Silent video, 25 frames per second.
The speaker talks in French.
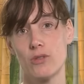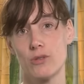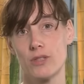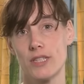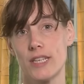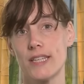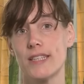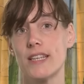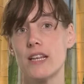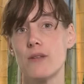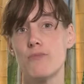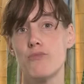Donc
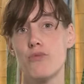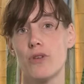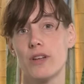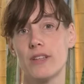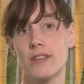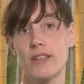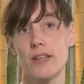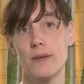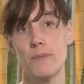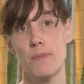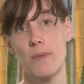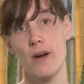ça a été le
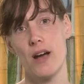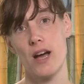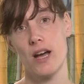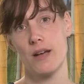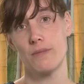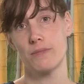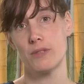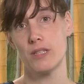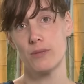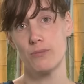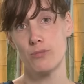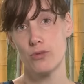point de départ
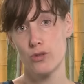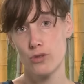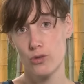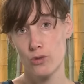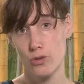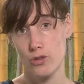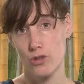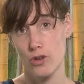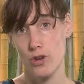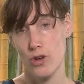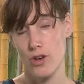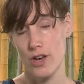un petit peu de
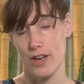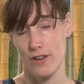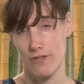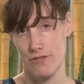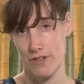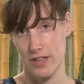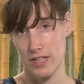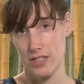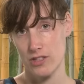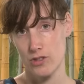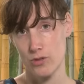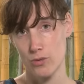notre
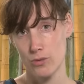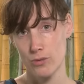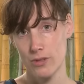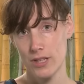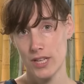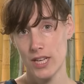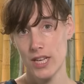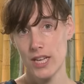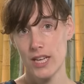réflexion,